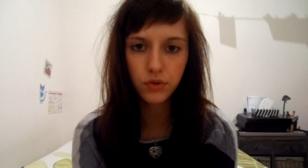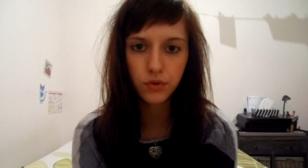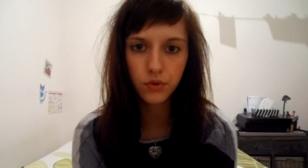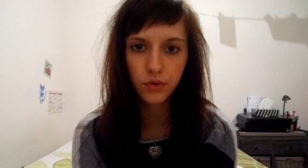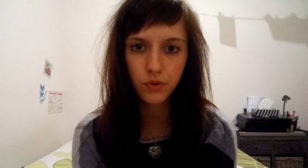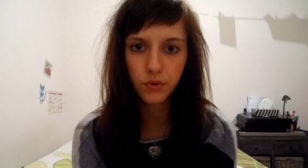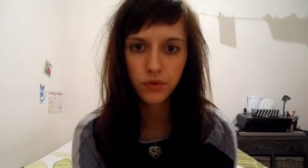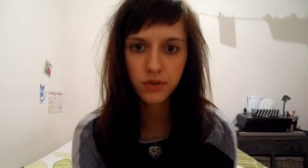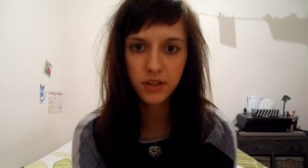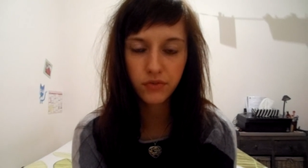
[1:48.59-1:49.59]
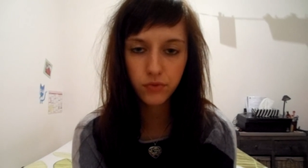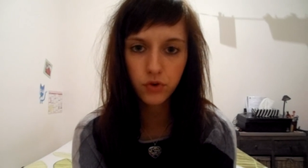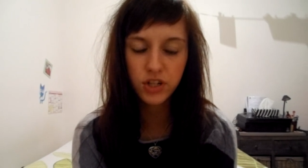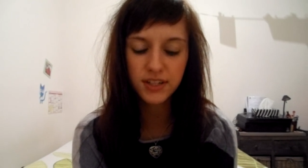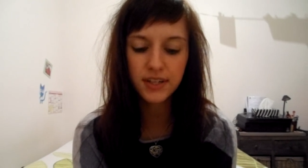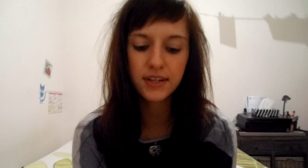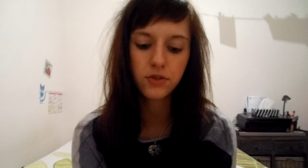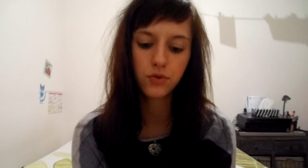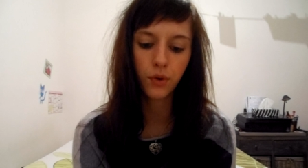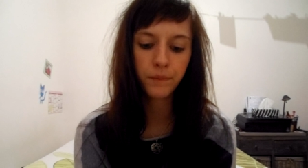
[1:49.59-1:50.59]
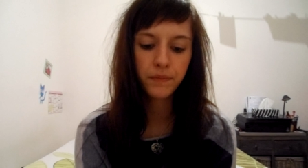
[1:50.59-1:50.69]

euh, des fourches et des cassures.